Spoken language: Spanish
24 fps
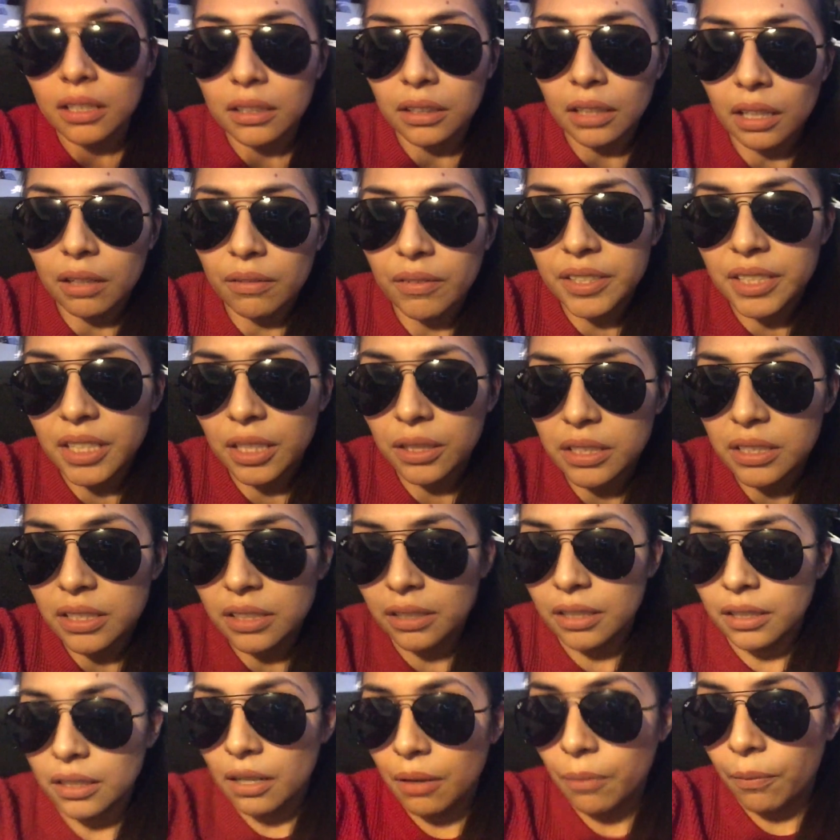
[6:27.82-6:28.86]
Tal vez yo ni
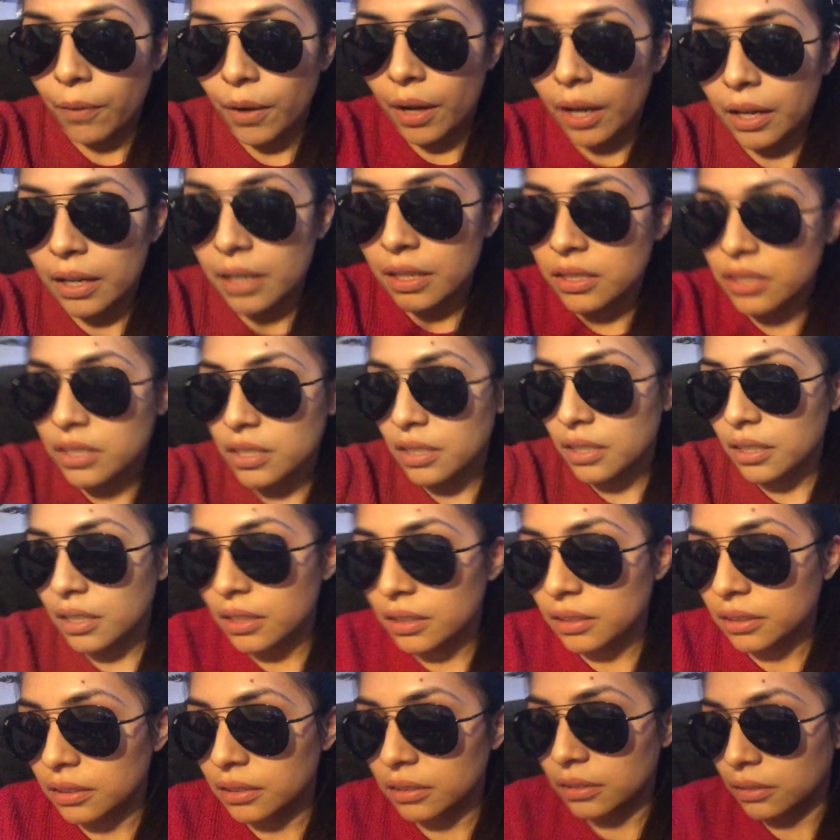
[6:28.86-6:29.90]
siquiera voy a ir,
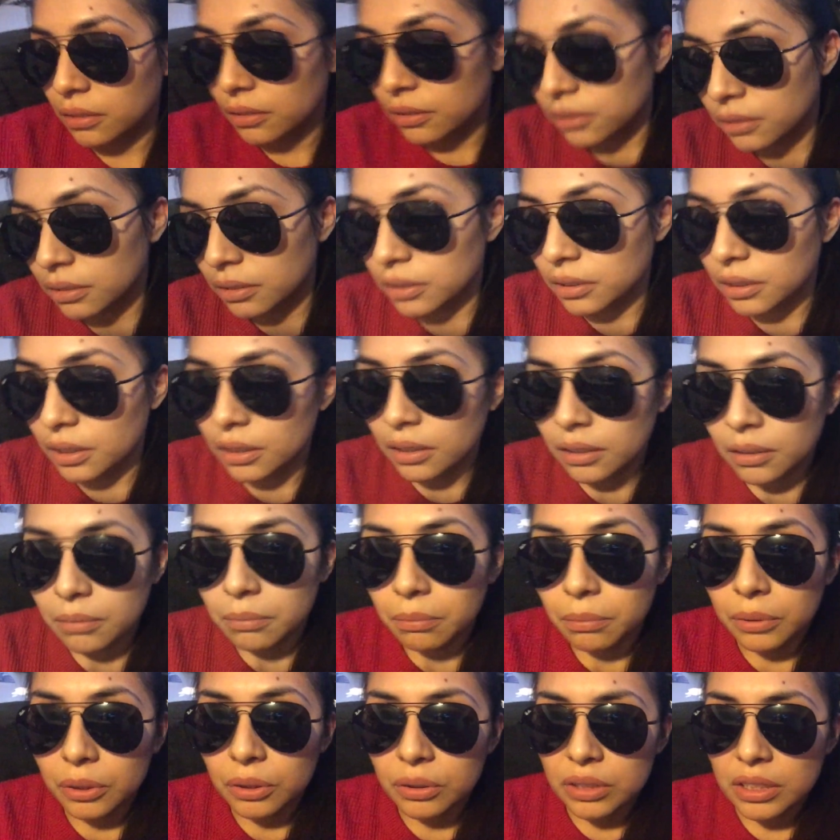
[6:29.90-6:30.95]
chicas, no sé.
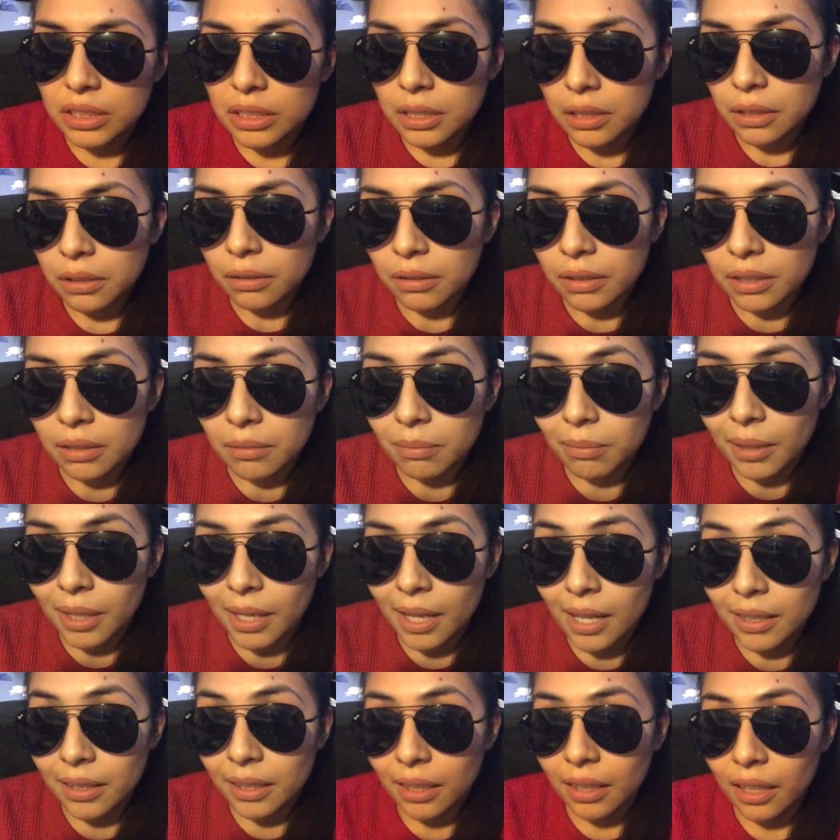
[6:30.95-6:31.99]
Pero sí quiero ir
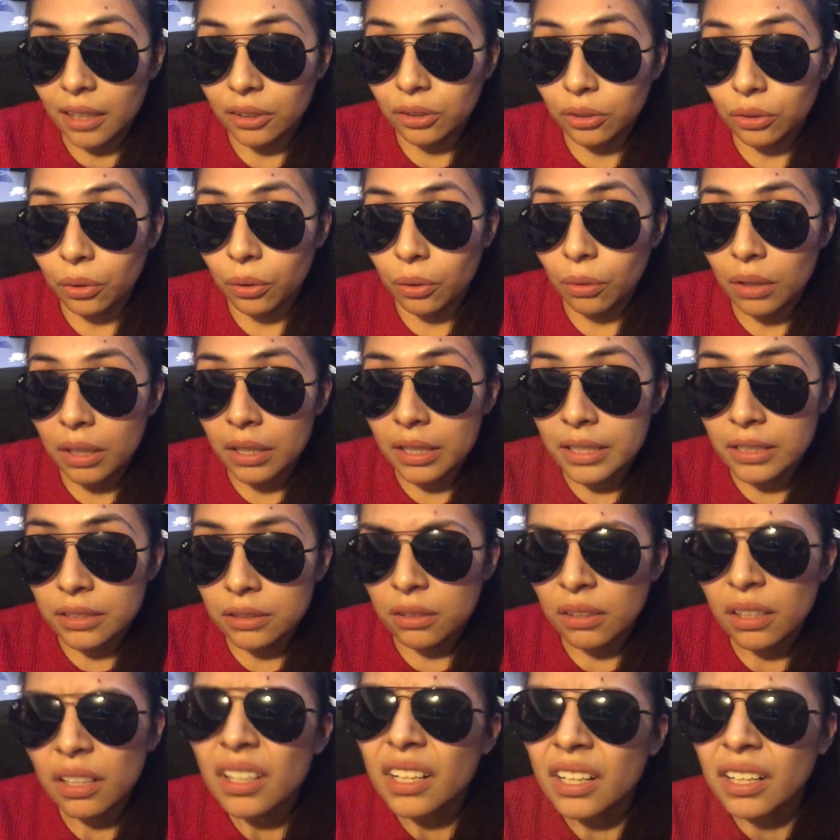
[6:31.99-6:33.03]
para ya tener todo
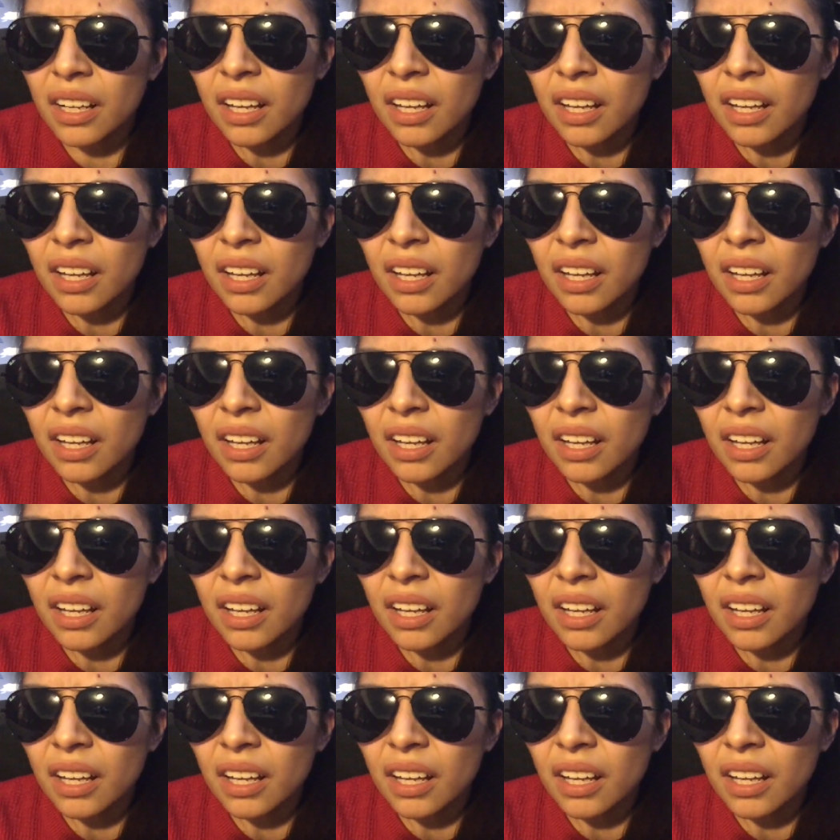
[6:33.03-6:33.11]
listo.